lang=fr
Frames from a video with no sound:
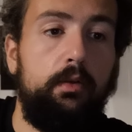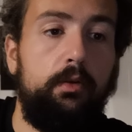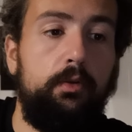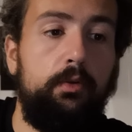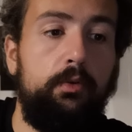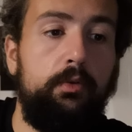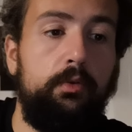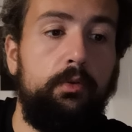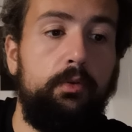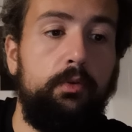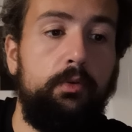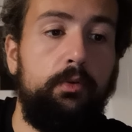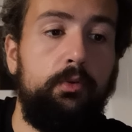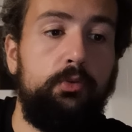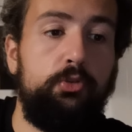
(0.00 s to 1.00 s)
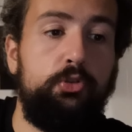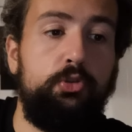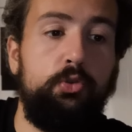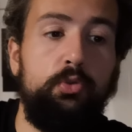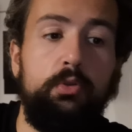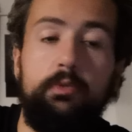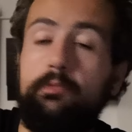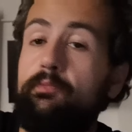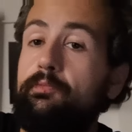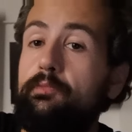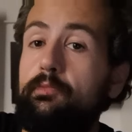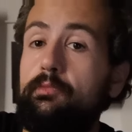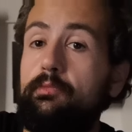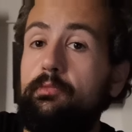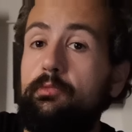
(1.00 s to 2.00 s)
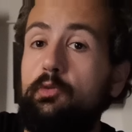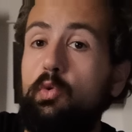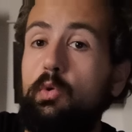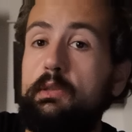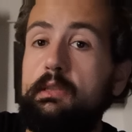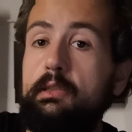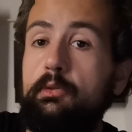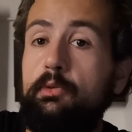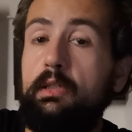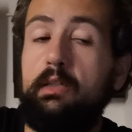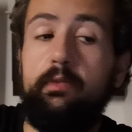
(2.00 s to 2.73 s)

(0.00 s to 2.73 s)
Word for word: Euh, 3-0